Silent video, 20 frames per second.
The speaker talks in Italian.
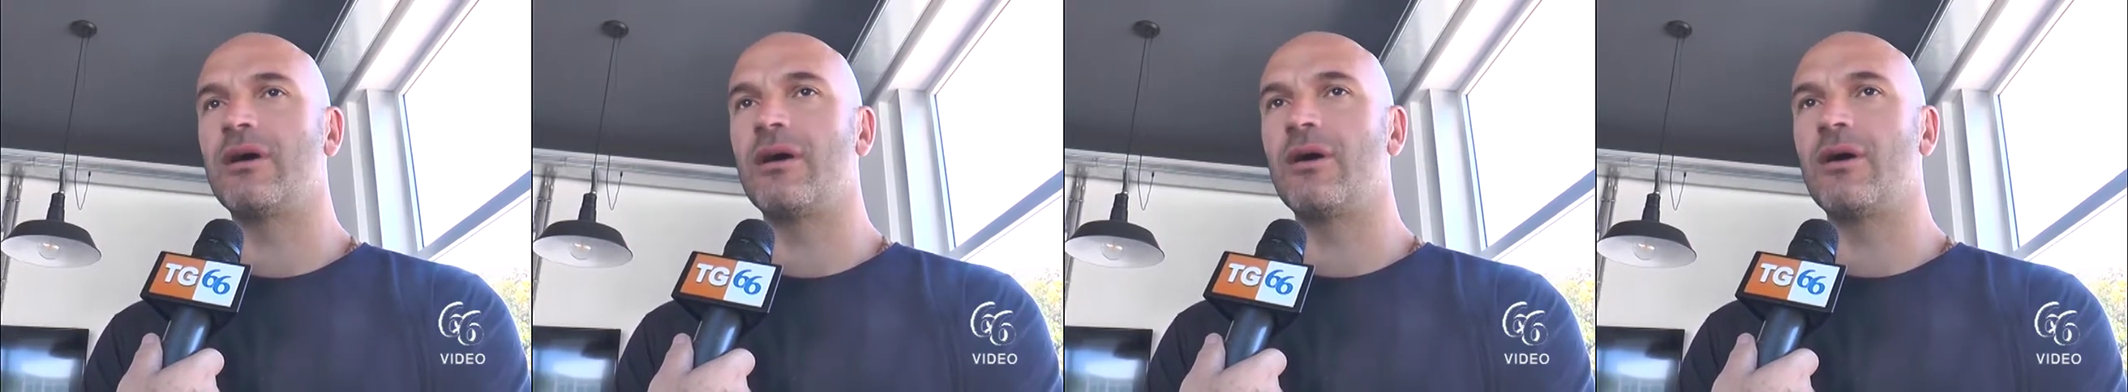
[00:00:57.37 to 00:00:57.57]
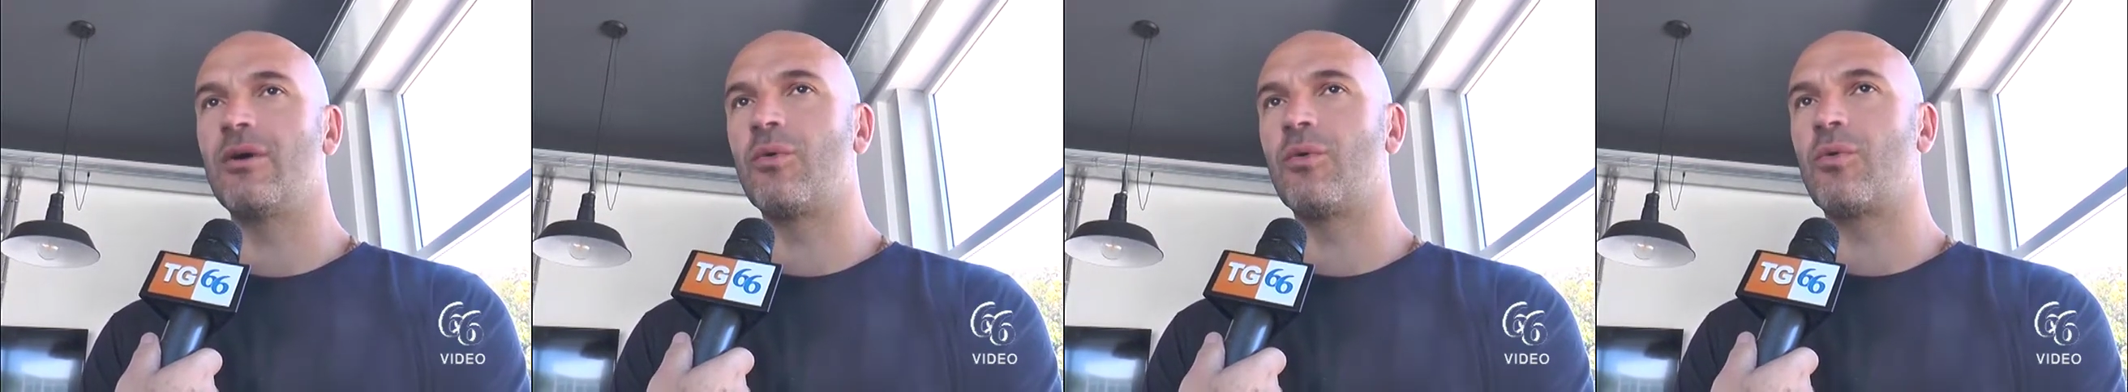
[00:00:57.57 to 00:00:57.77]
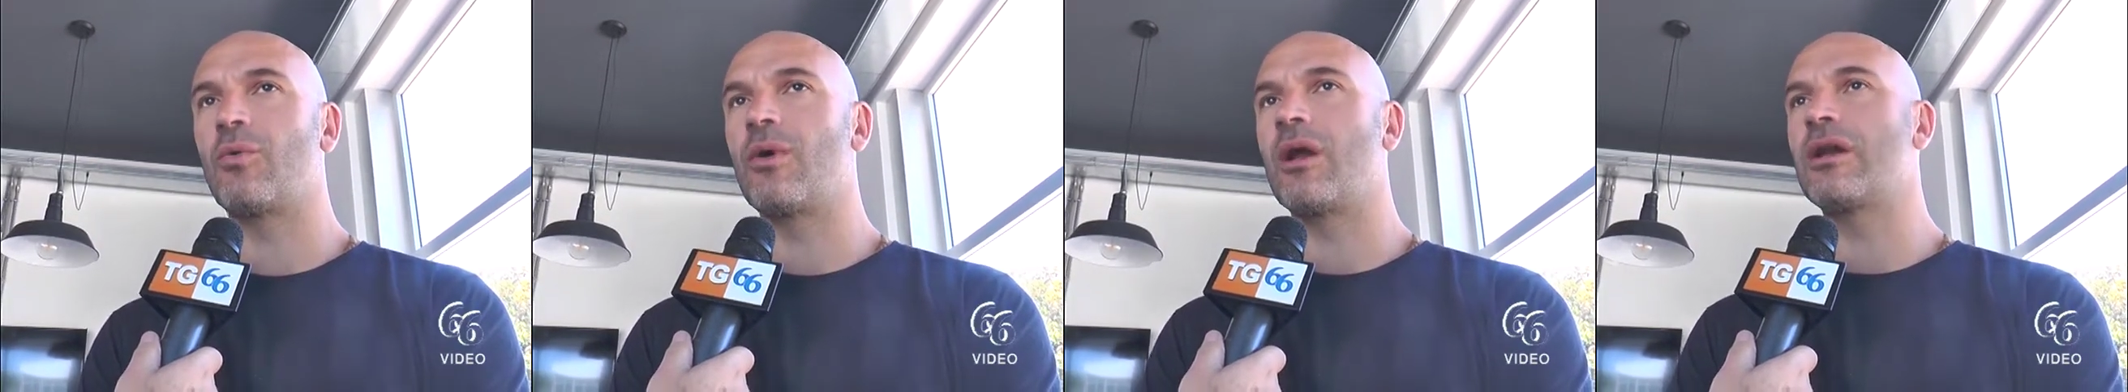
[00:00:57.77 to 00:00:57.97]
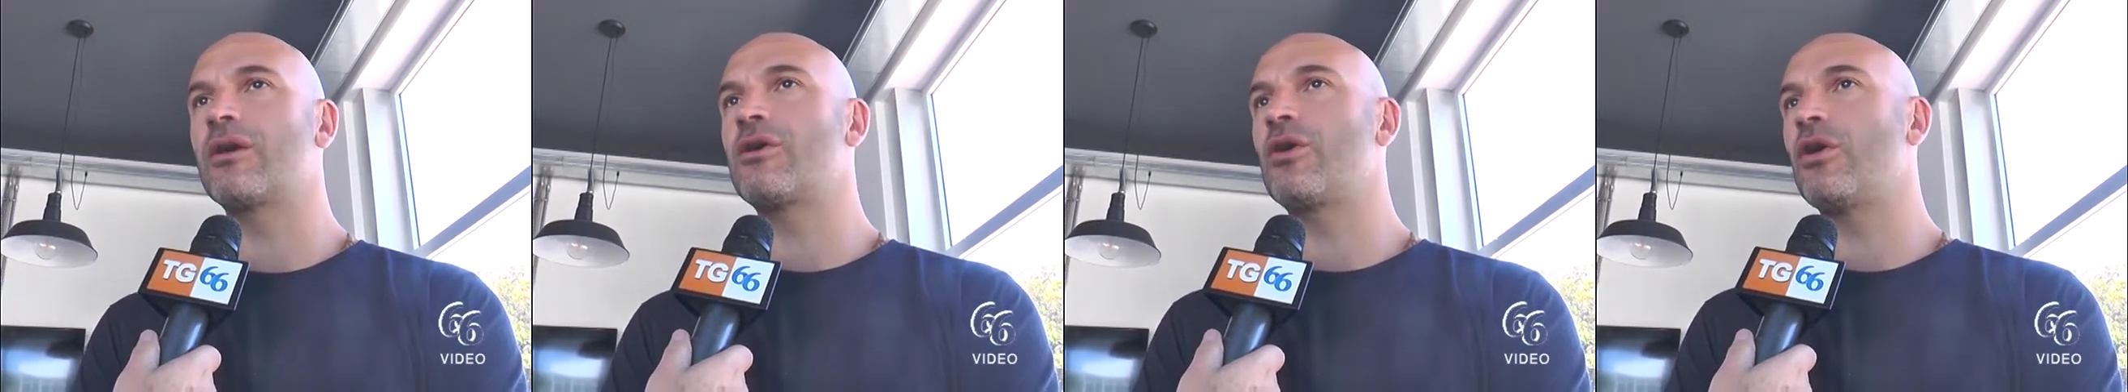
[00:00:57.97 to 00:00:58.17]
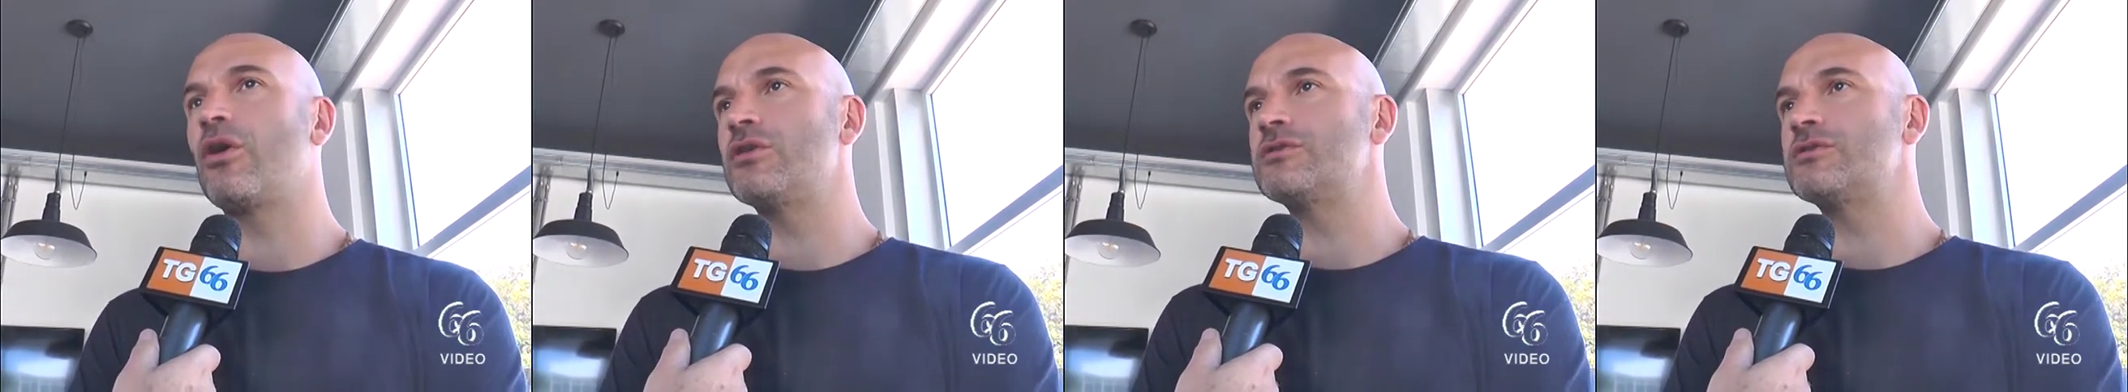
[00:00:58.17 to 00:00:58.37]
e avere dei
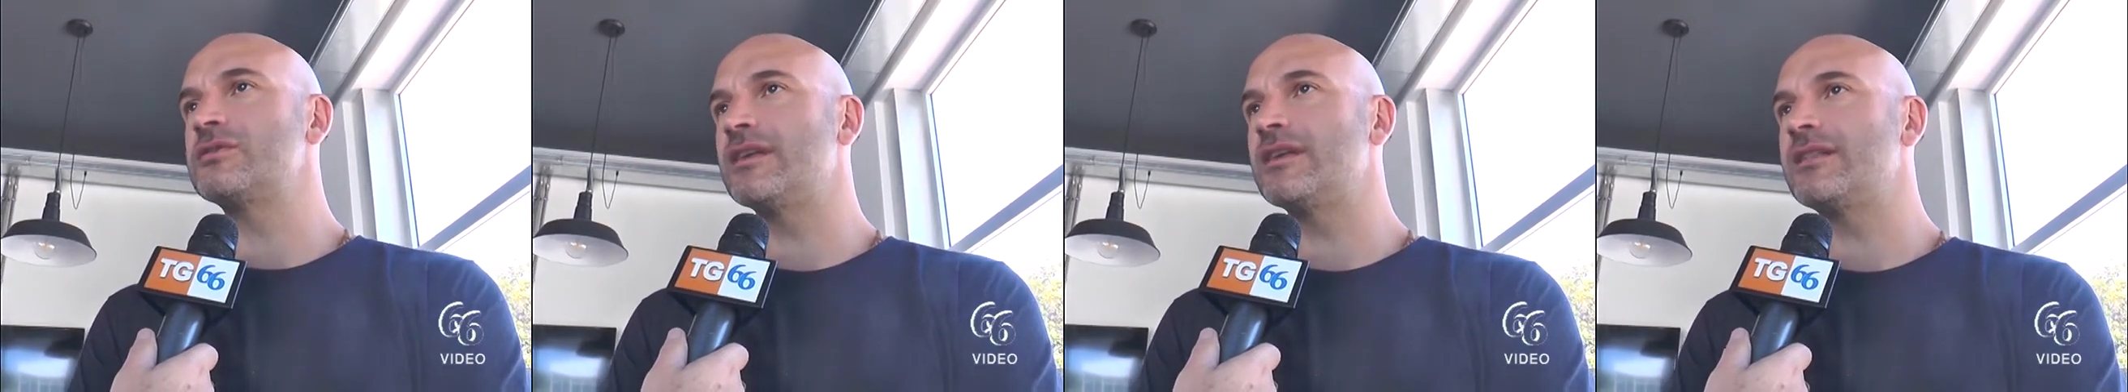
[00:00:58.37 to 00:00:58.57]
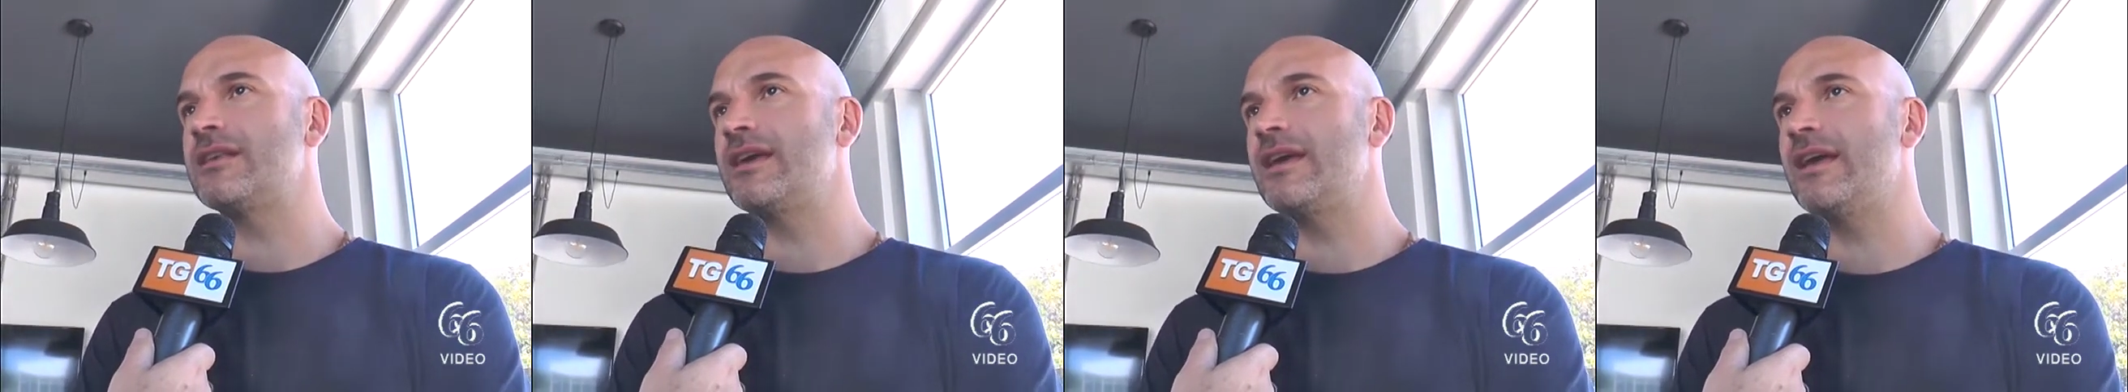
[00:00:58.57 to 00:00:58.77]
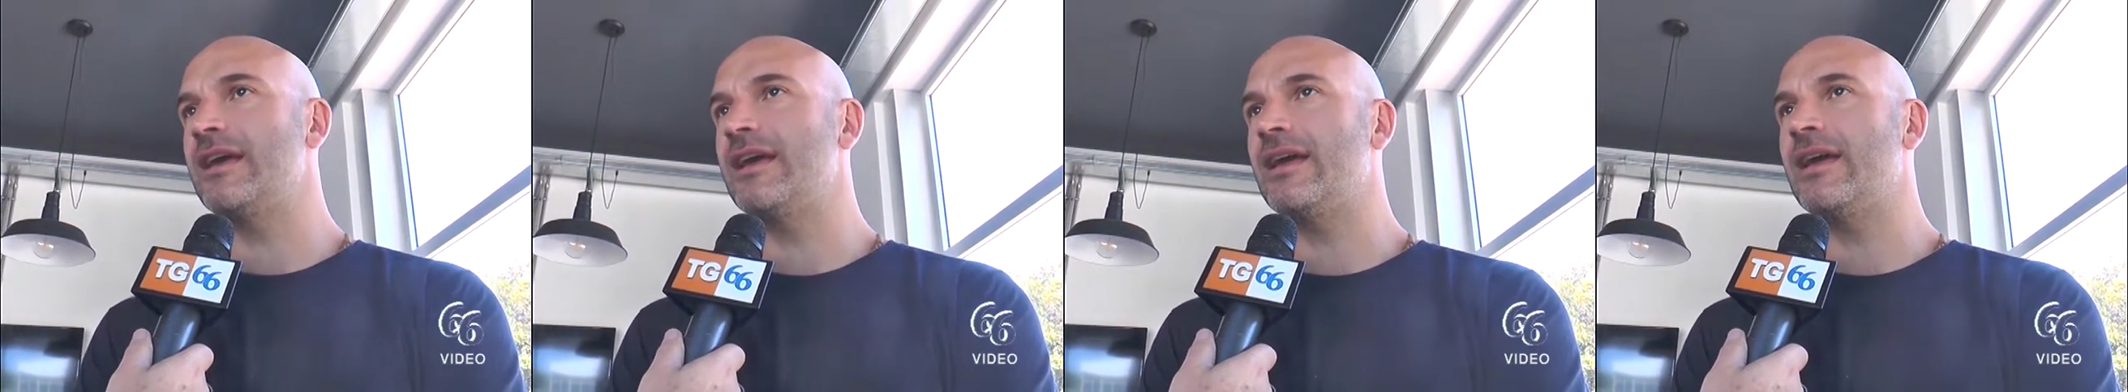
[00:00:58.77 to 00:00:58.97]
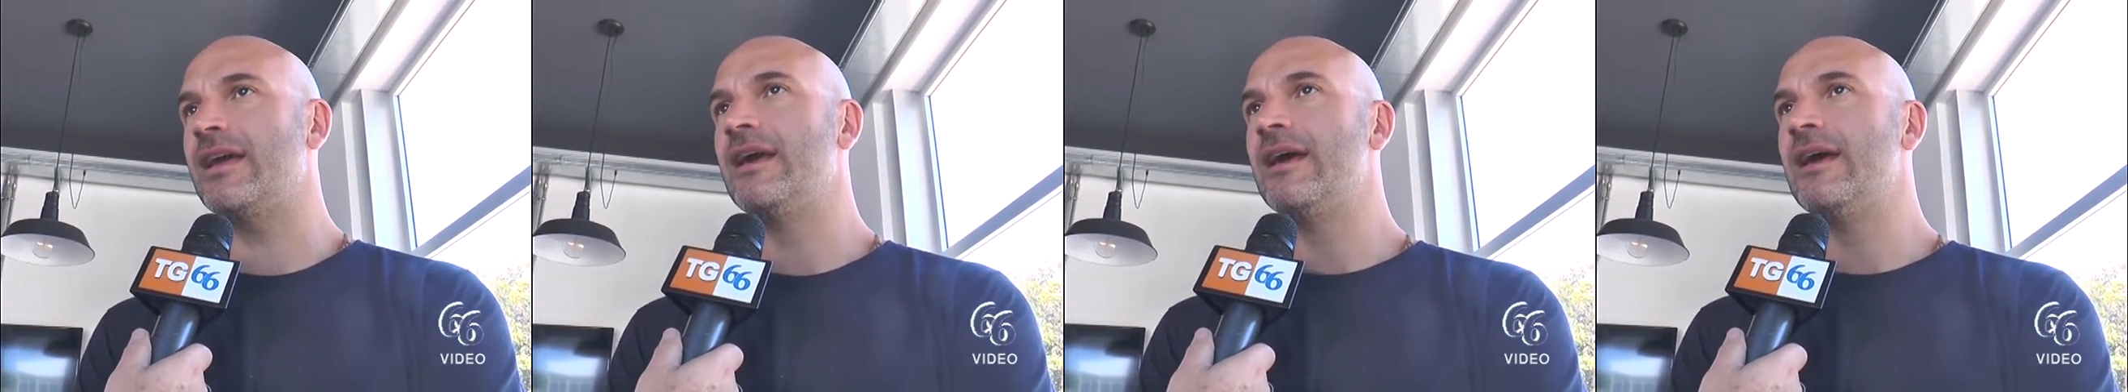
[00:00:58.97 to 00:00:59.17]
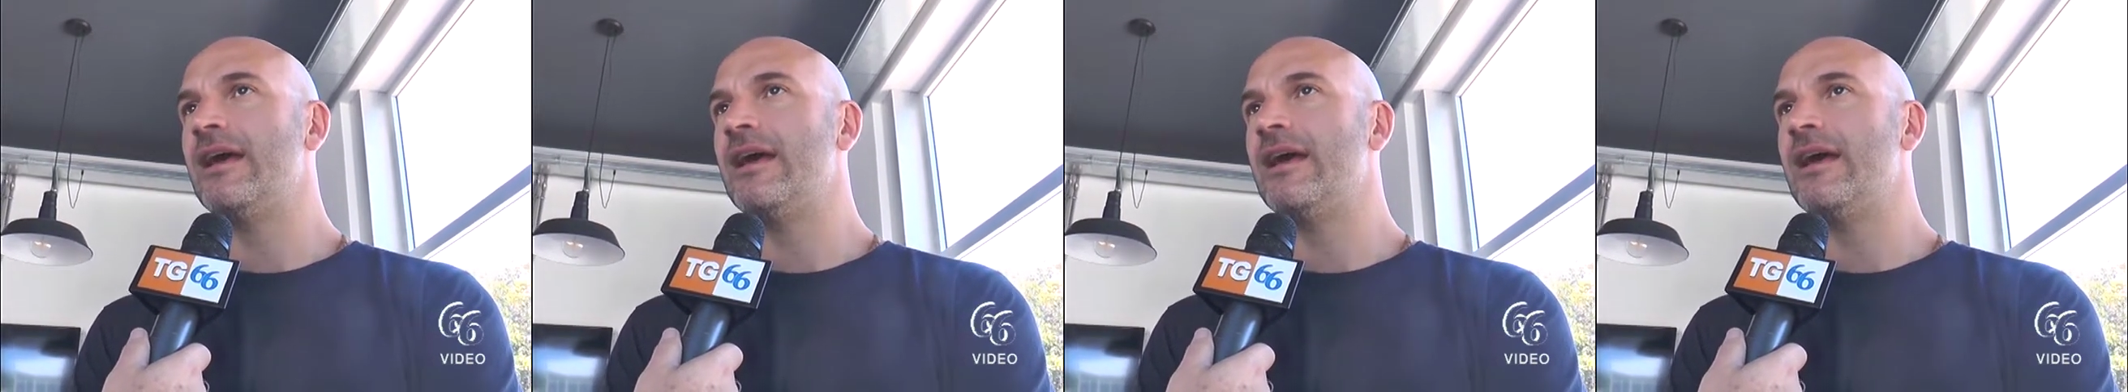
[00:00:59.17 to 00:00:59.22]
giovani promettenti dei